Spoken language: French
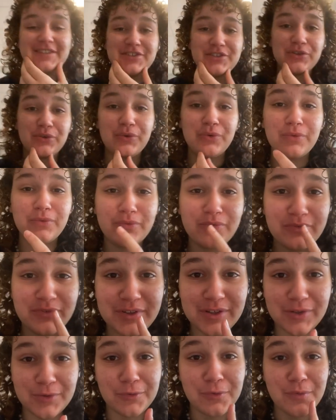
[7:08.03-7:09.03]
Les gens, on
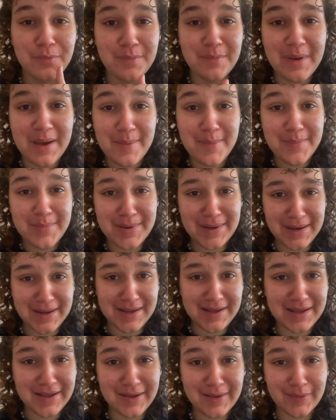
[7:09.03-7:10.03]
vient de
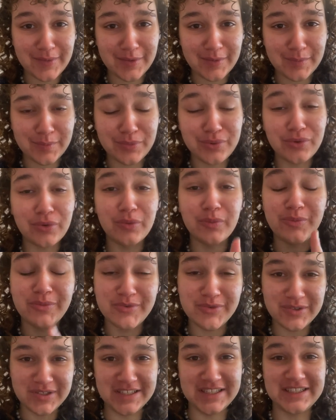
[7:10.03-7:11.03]
m'appeler pour
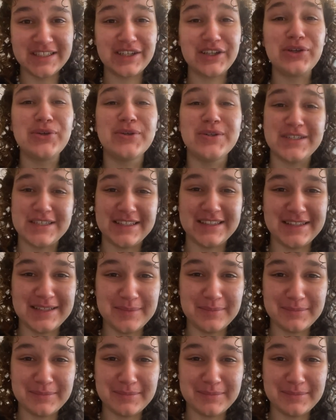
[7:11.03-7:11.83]
me dire que j'étais